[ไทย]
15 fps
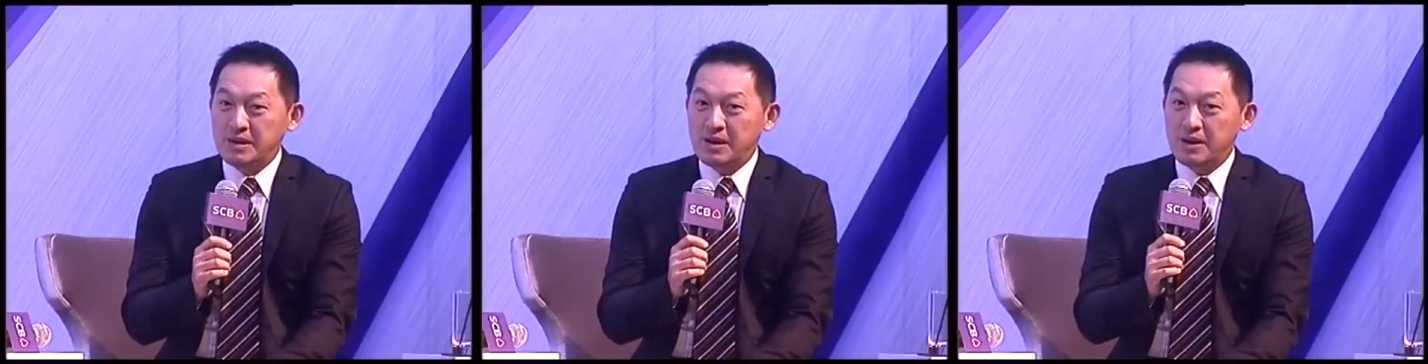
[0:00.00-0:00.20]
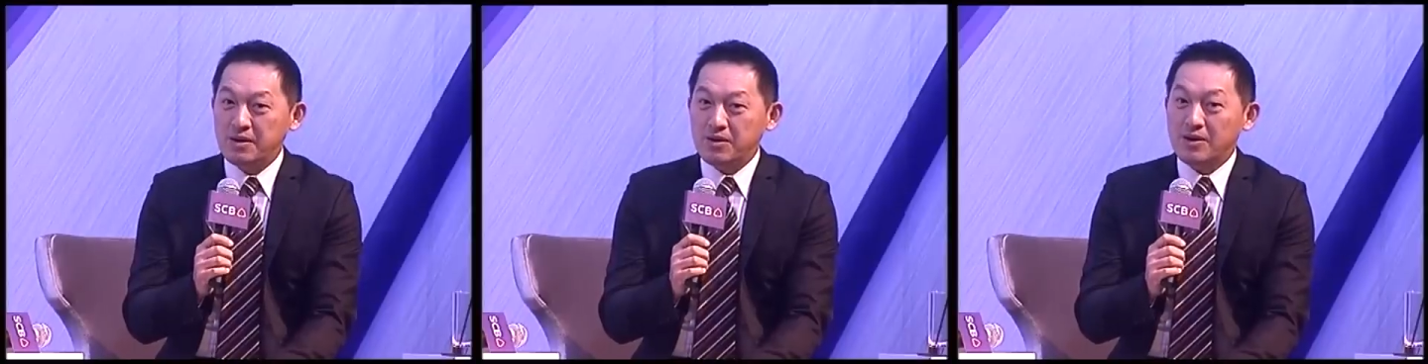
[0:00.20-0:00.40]

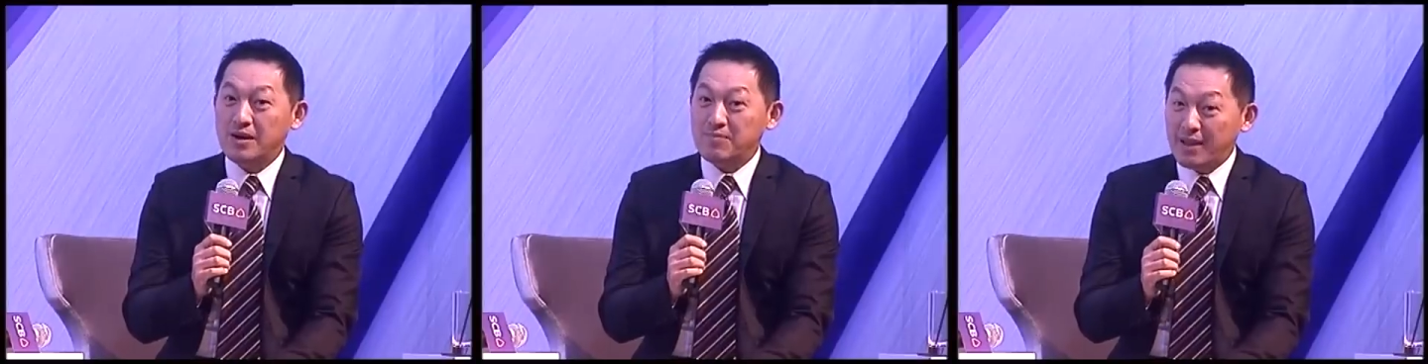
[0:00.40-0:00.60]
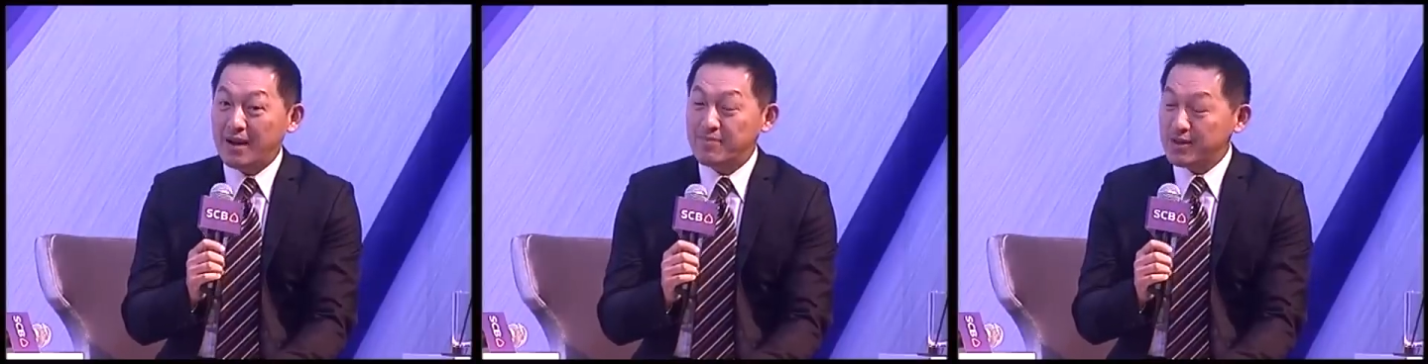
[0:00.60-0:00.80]
แล้วก็
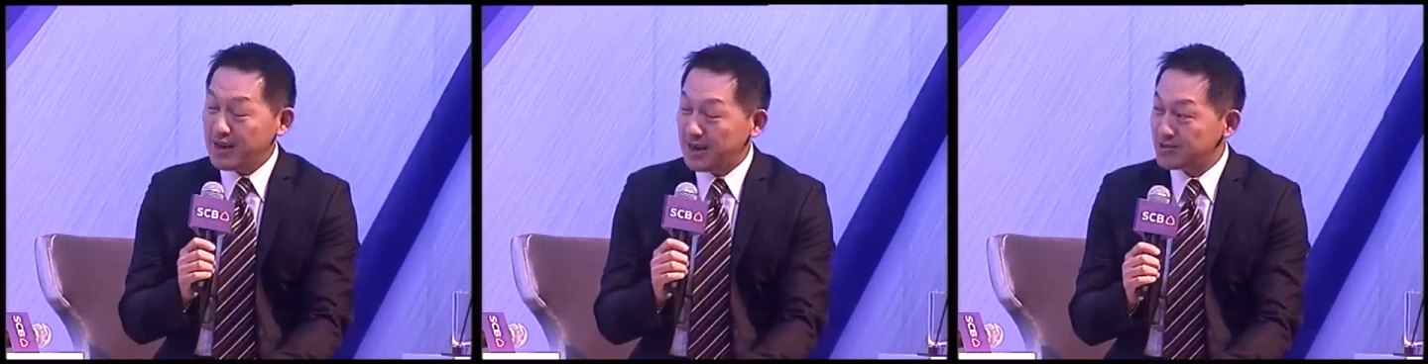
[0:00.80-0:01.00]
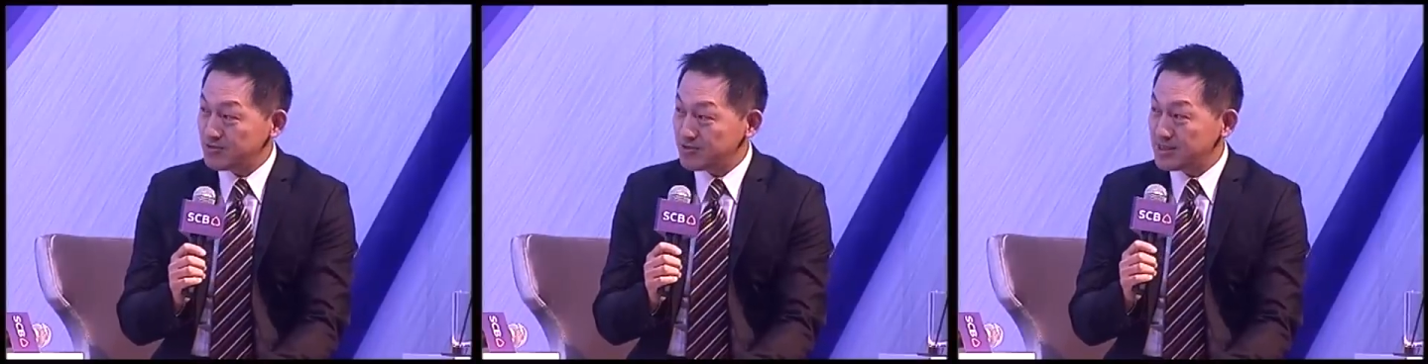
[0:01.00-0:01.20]
คำถามที่
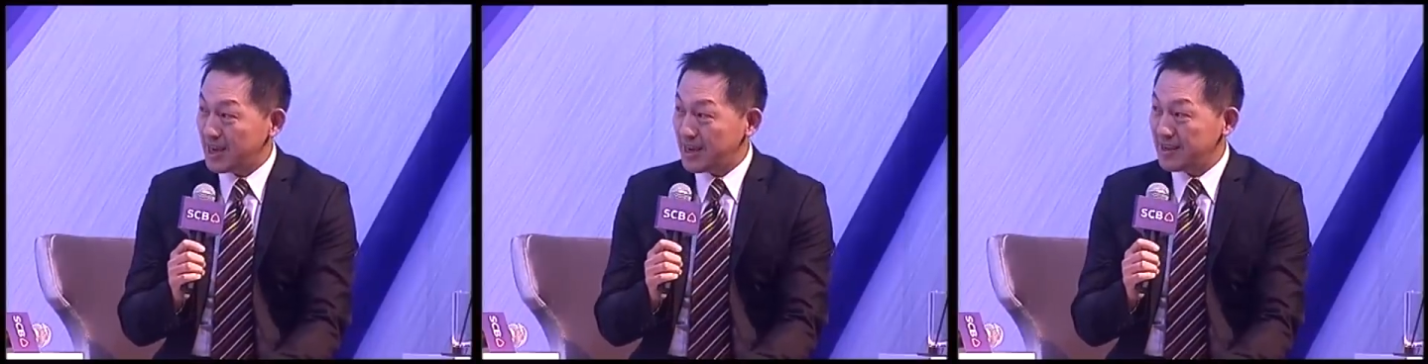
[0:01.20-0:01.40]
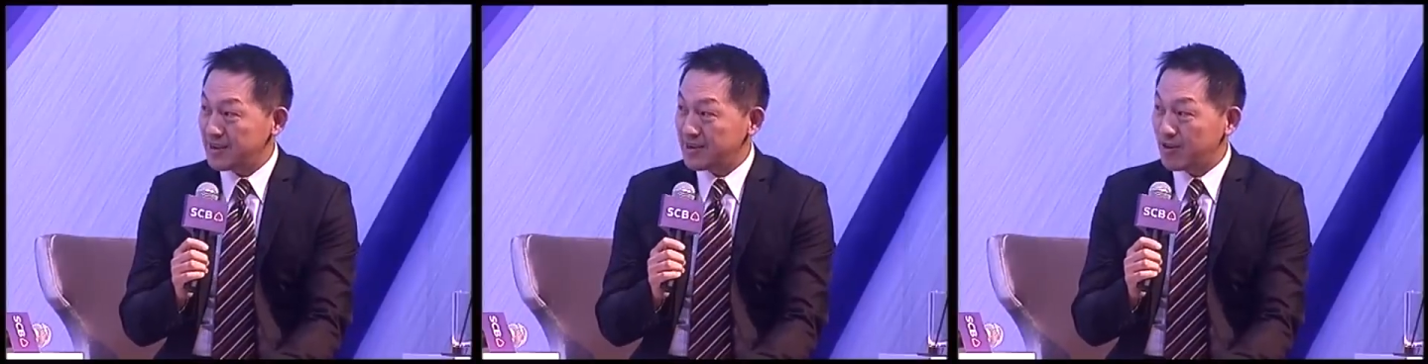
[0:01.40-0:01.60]
น่าสนใจ
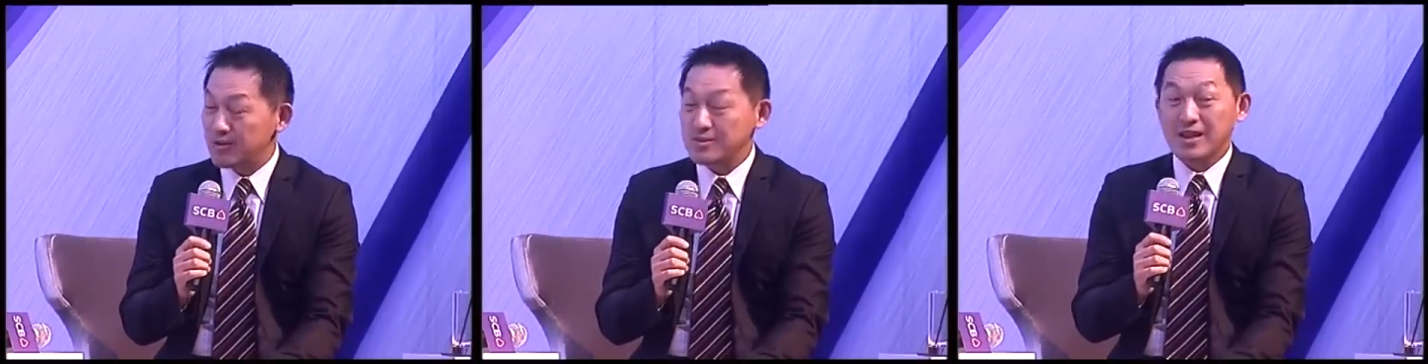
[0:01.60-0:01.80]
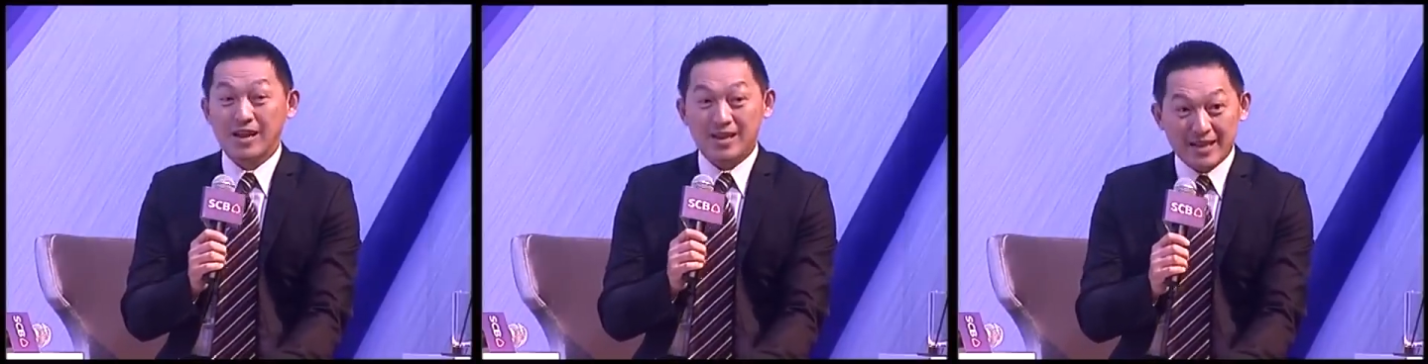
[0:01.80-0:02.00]
ของ
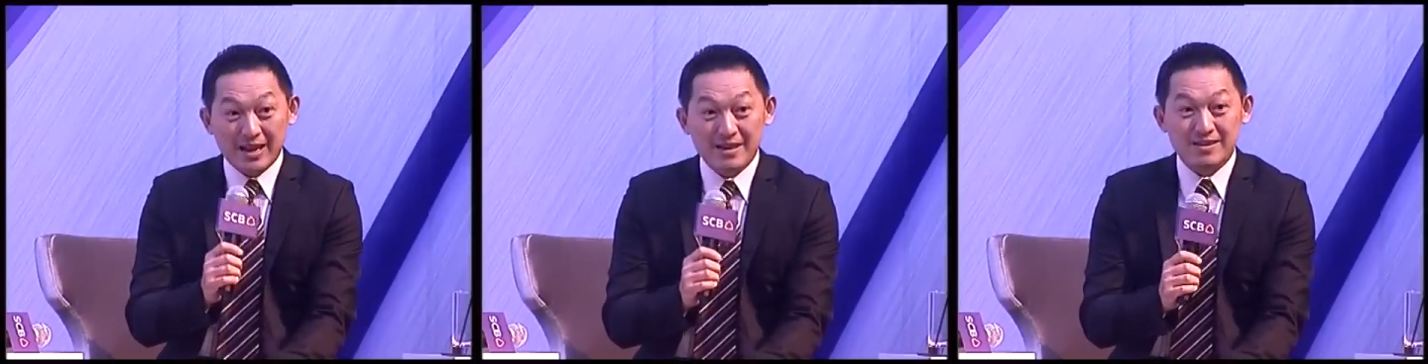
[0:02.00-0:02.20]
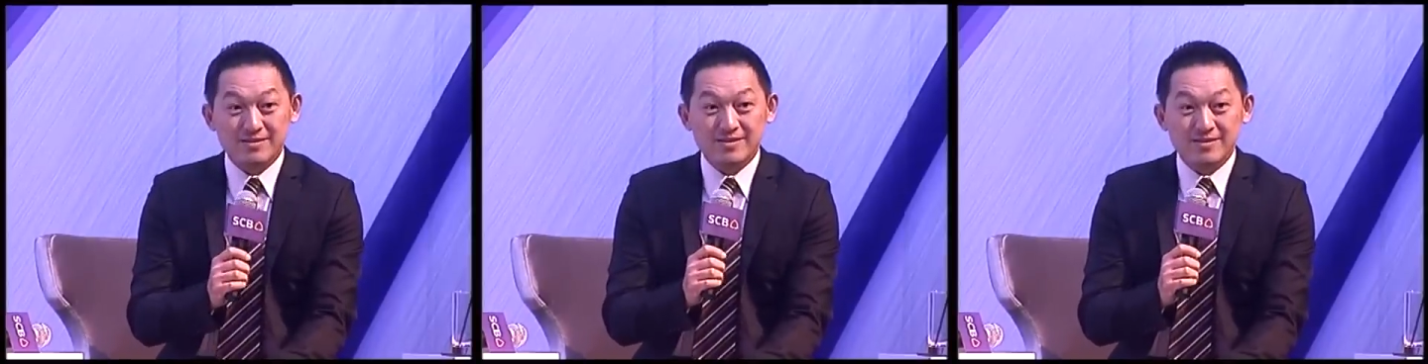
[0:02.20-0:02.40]
แต่ละท่าน